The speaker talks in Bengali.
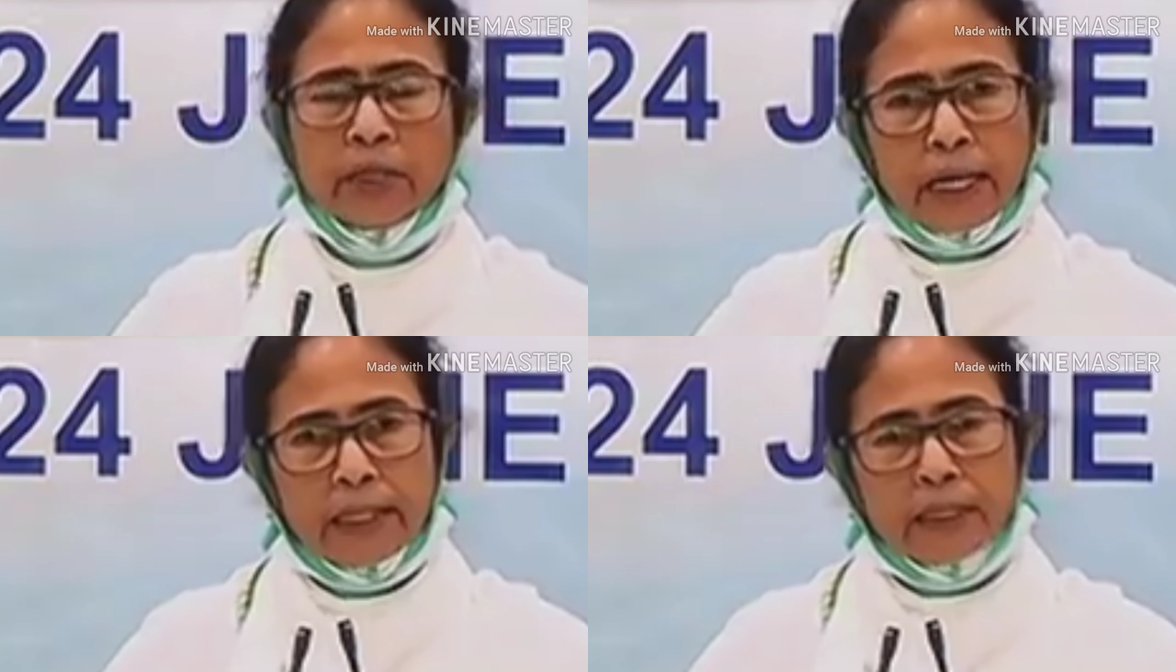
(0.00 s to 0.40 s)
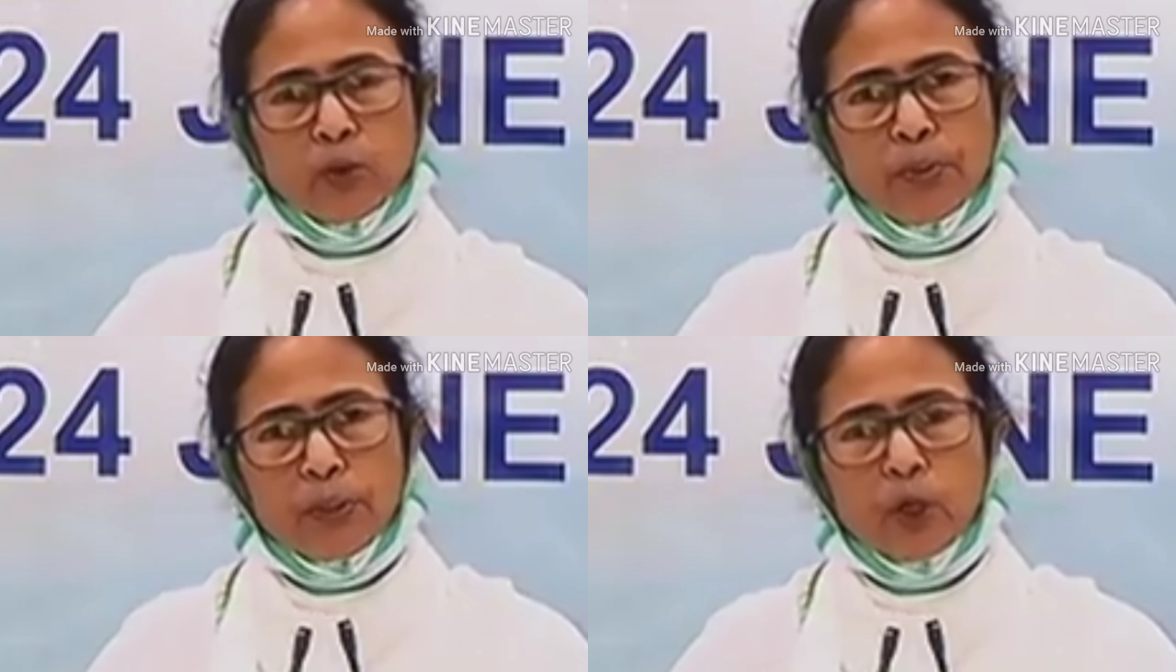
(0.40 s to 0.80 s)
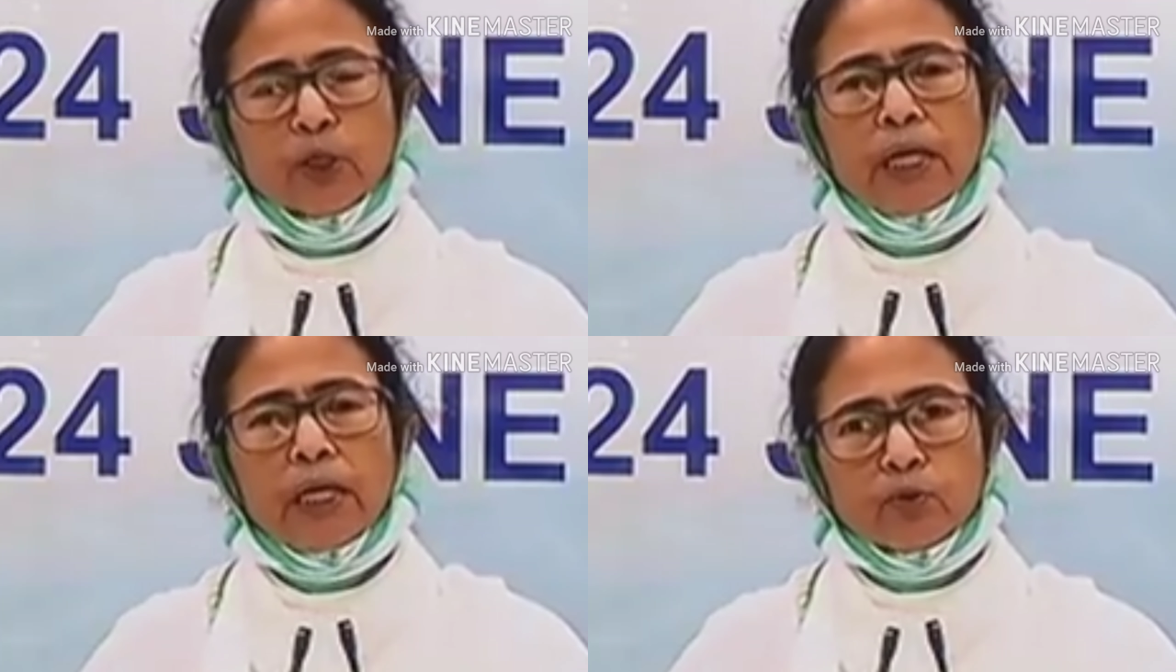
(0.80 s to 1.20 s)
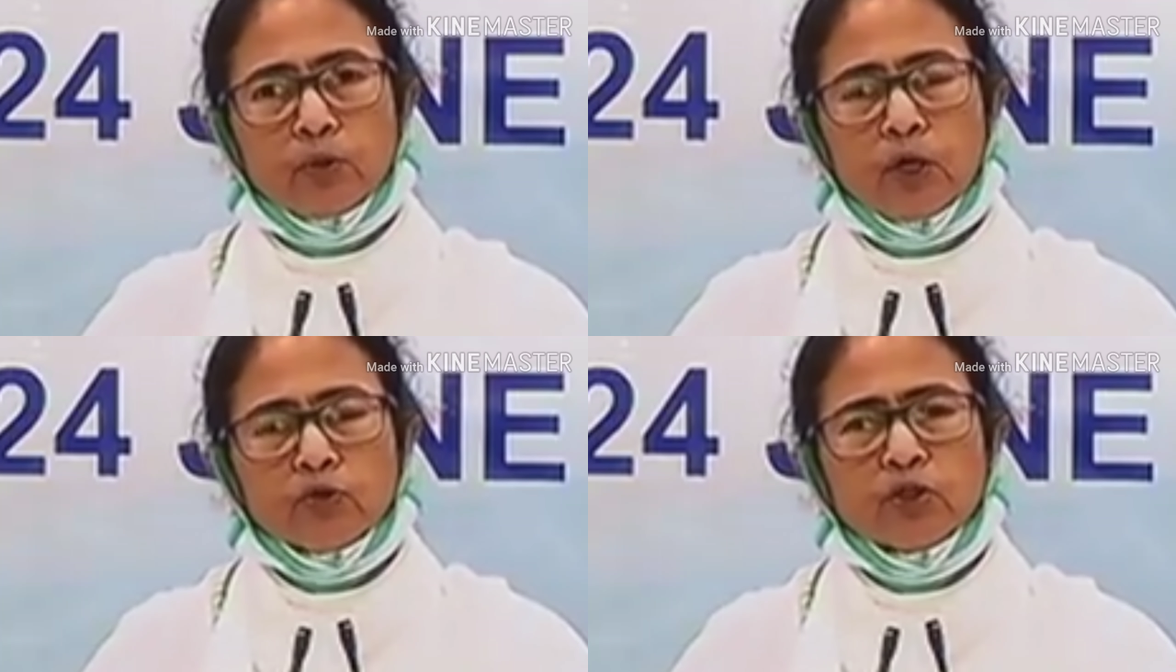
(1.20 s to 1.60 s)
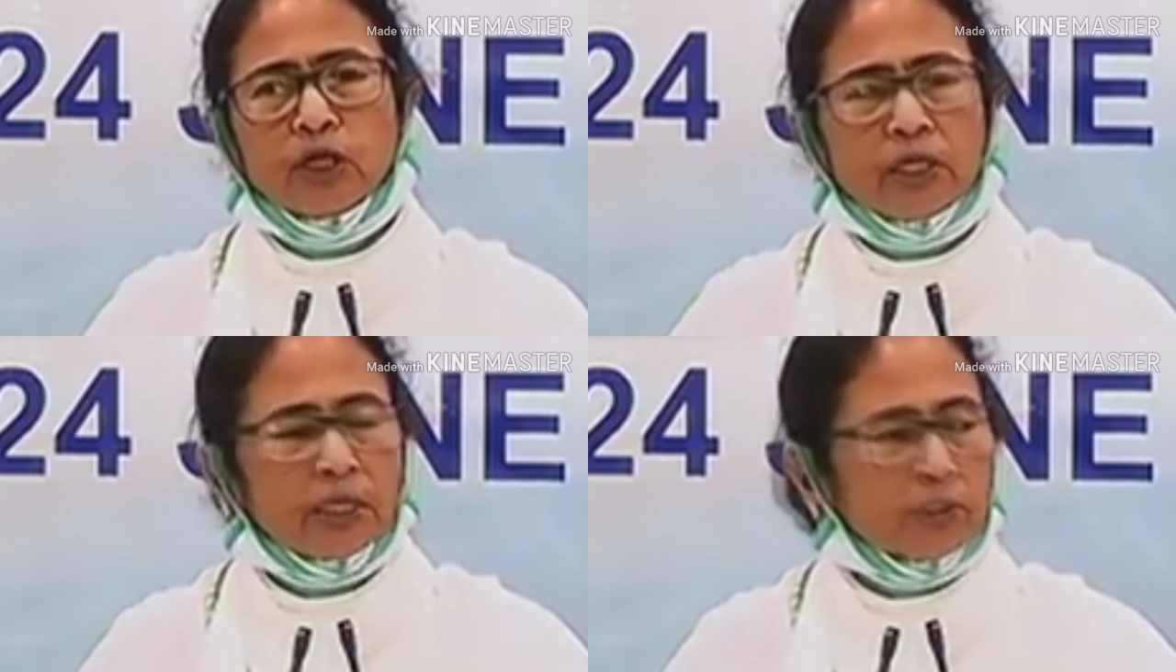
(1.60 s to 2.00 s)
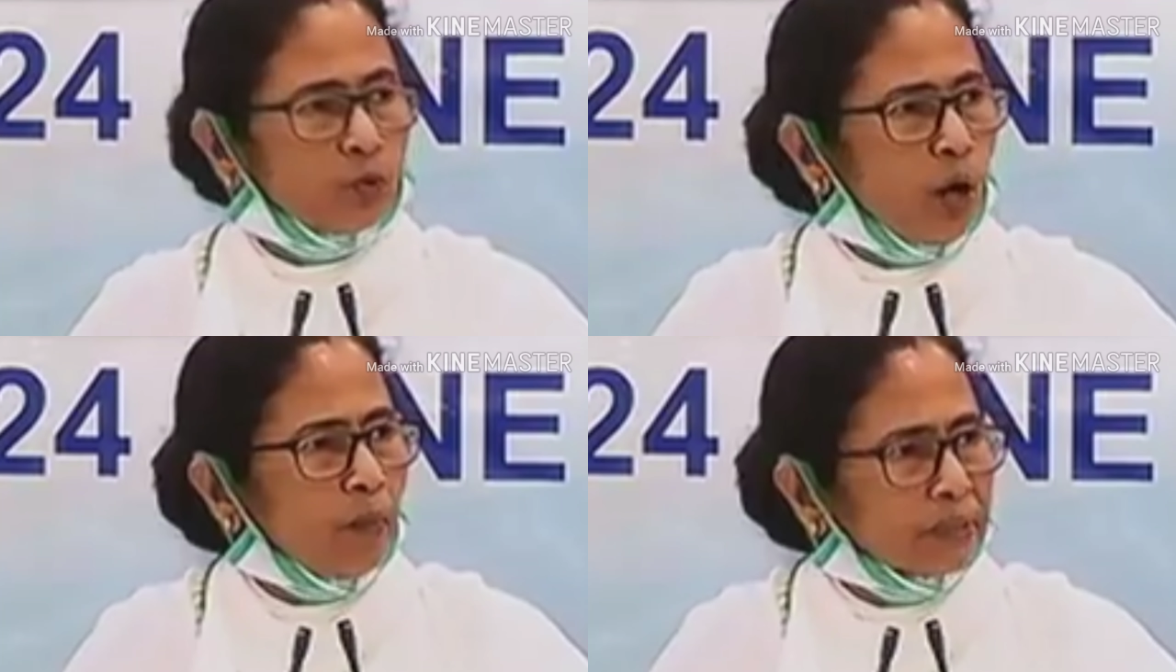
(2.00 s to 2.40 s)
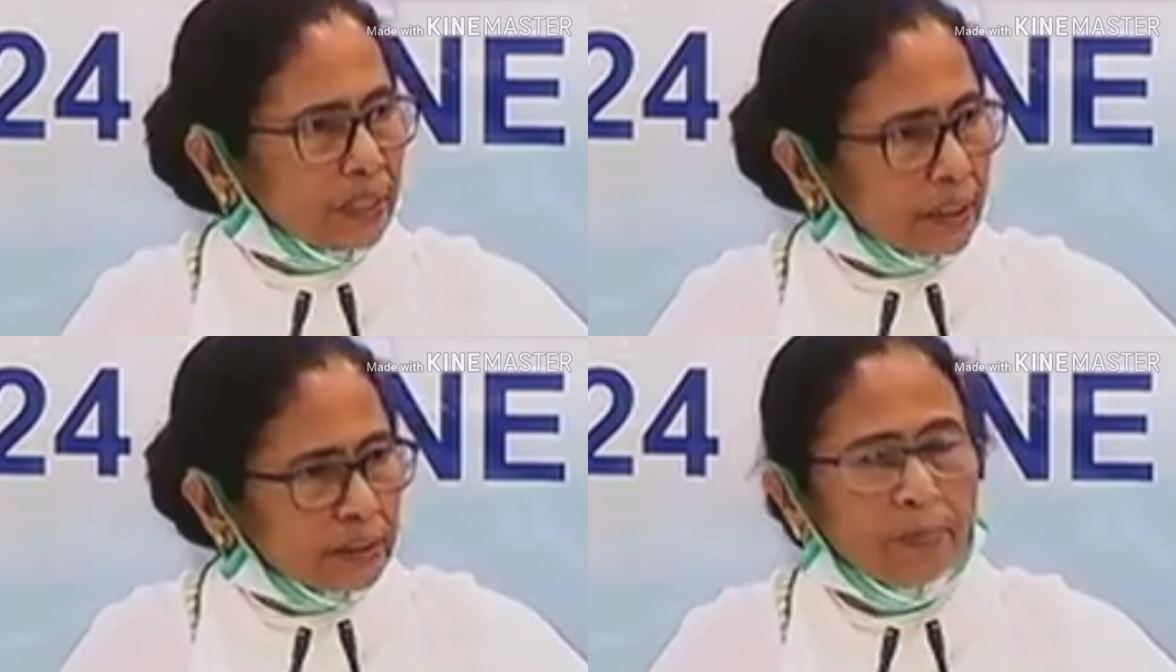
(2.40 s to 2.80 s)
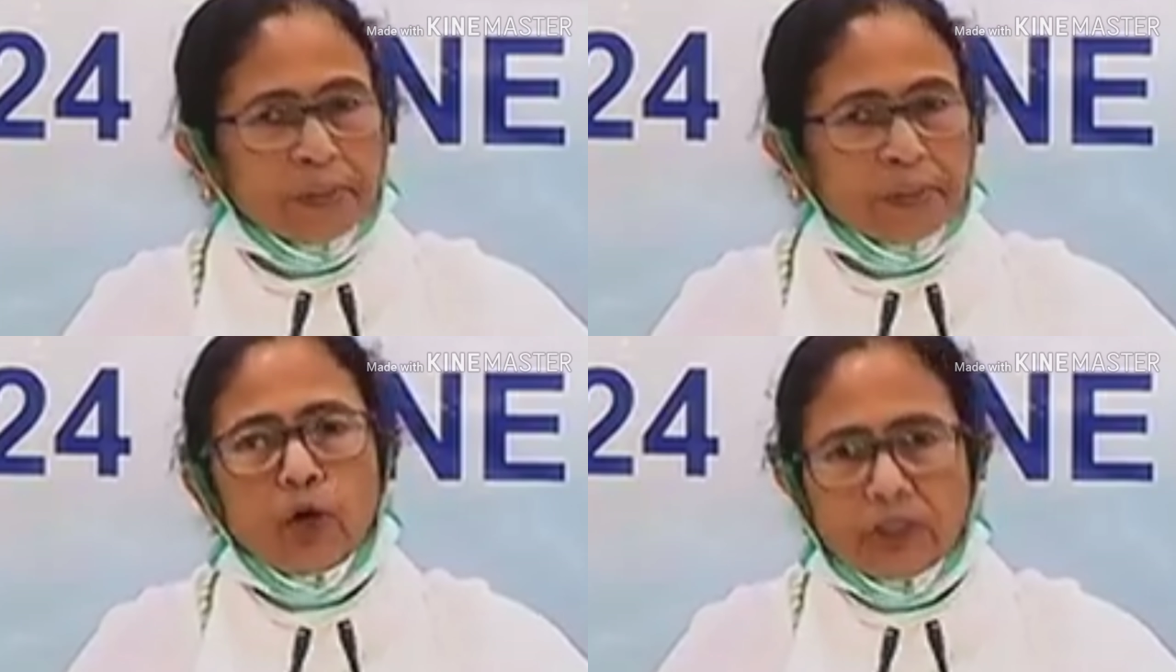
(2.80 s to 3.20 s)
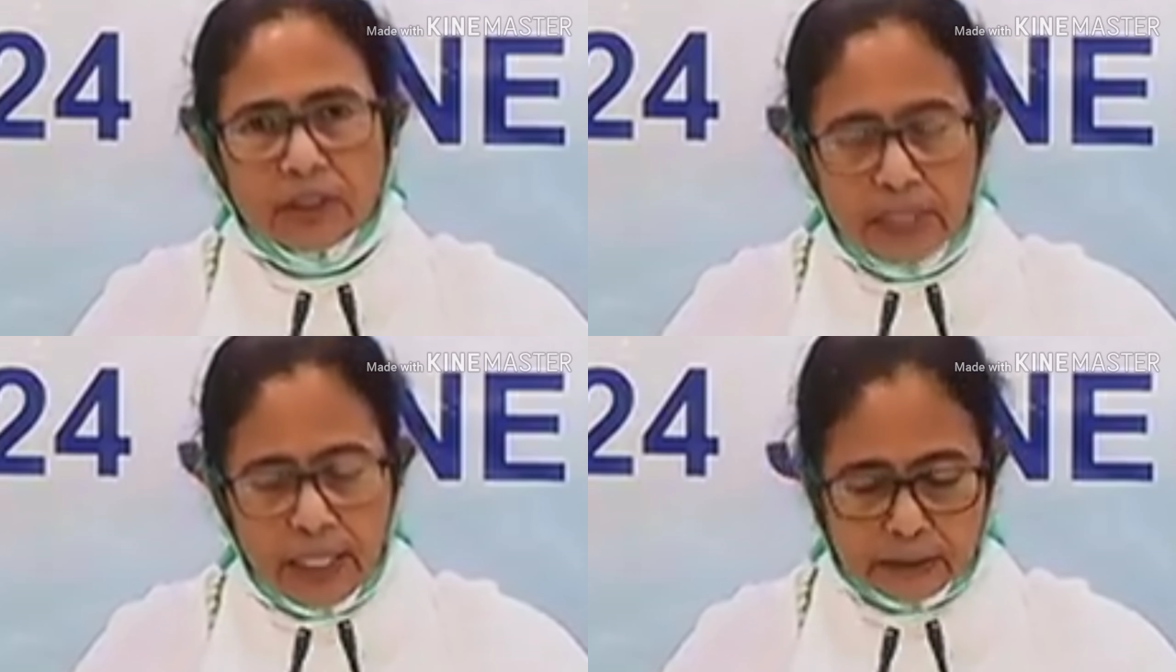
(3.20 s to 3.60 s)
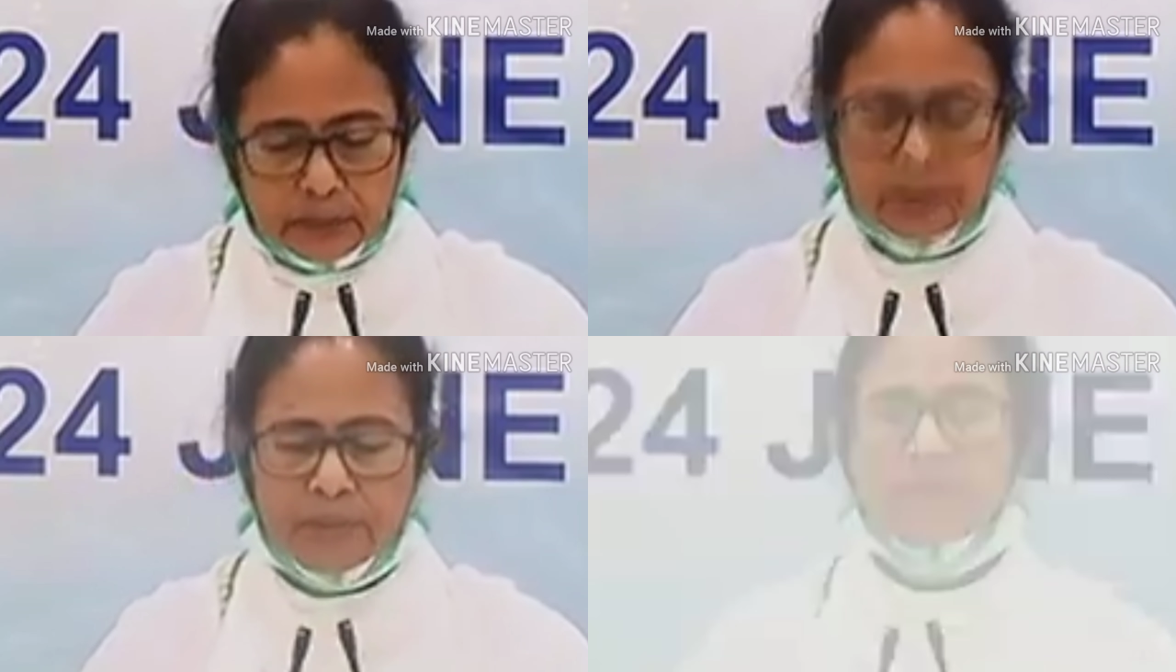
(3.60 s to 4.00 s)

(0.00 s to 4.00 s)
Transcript: তাহলে কিন্তু বিডিওকে দায়িত্ব দেওয়া হয়েছে সেই কেসগুলো আমাদের কাছে আমাদের নলেজে নিয়ে আসবে